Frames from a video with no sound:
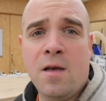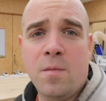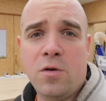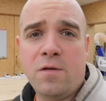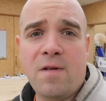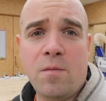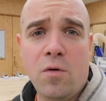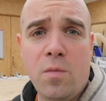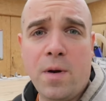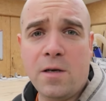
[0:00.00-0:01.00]
może Wam
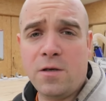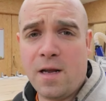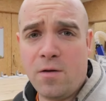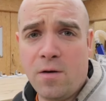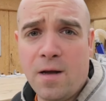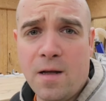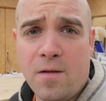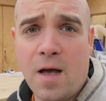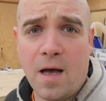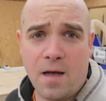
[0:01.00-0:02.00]
upaść na nogę,
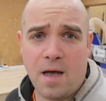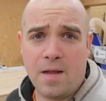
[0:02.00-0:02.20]
no a,